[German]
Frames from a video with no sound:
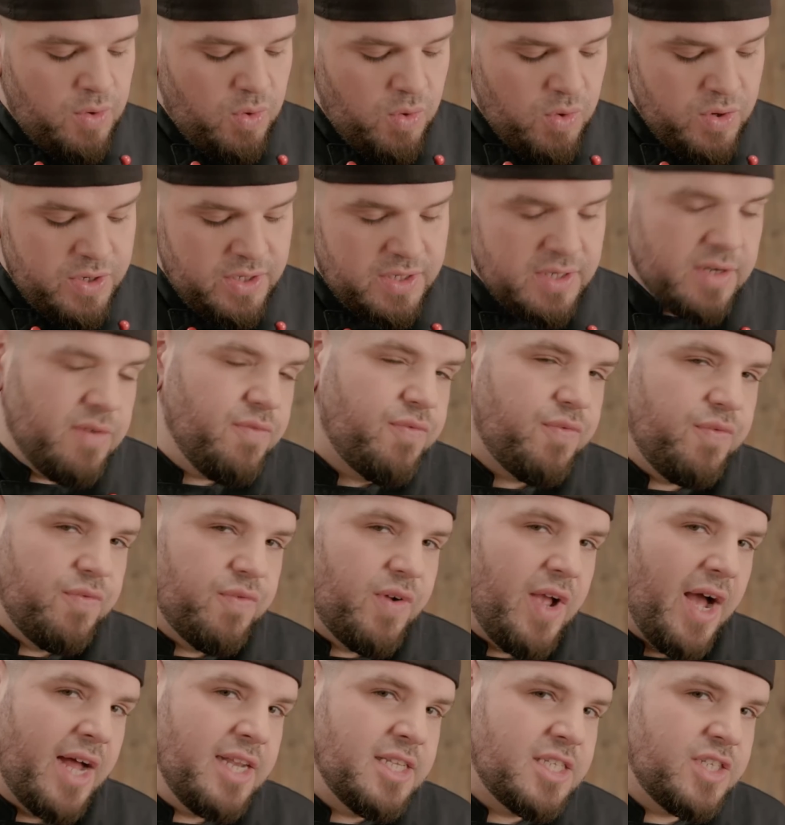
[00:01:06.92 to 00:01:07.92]
und
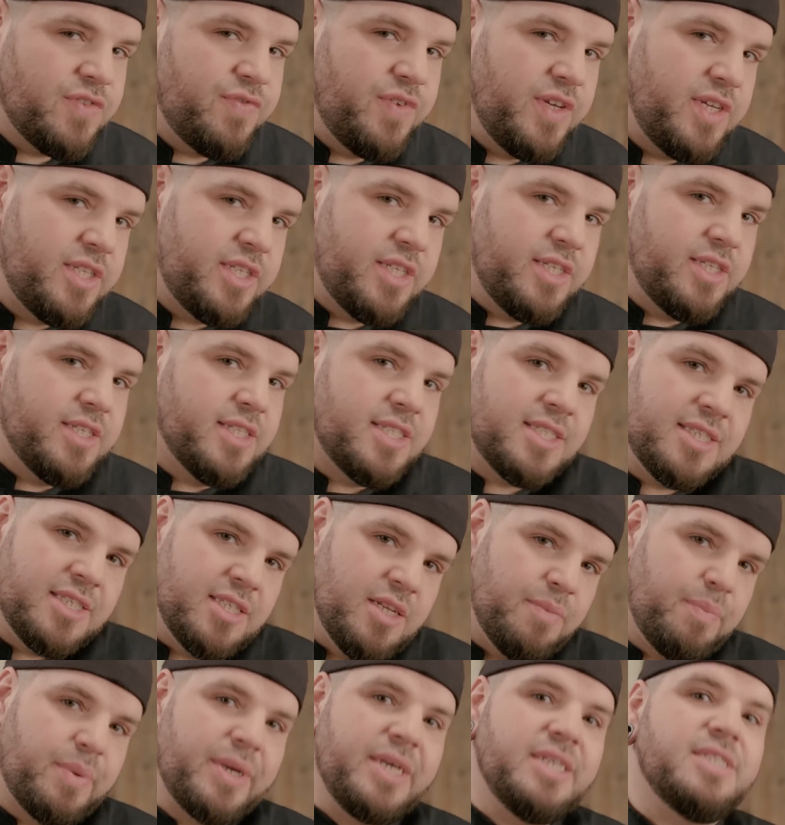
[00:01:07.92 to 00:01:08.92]
ganz wichtig ist
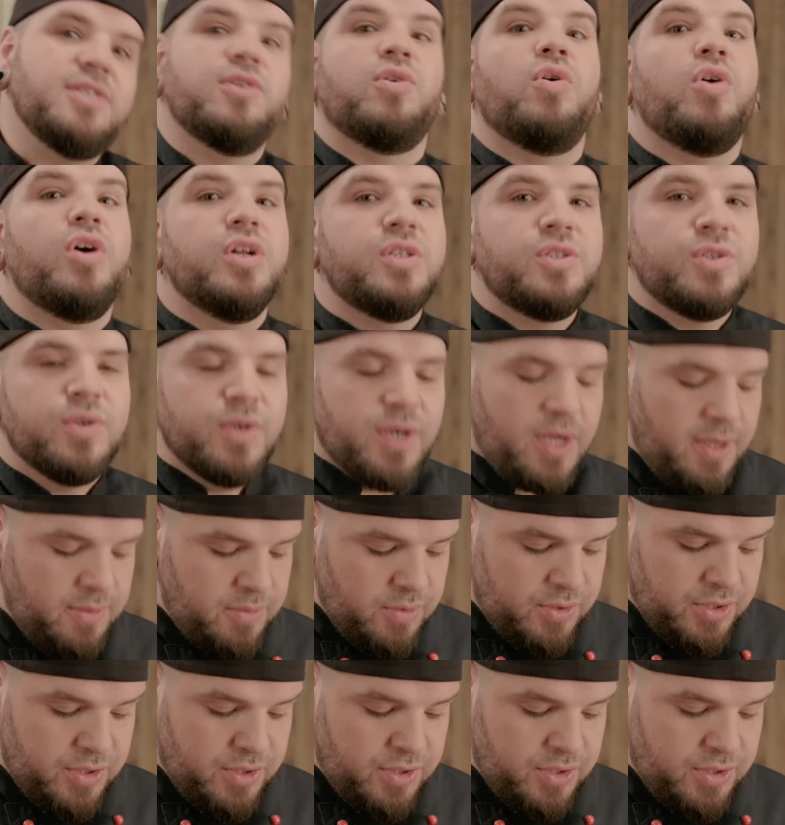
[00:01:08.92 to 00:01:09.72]
eine Prise Rohrzucker.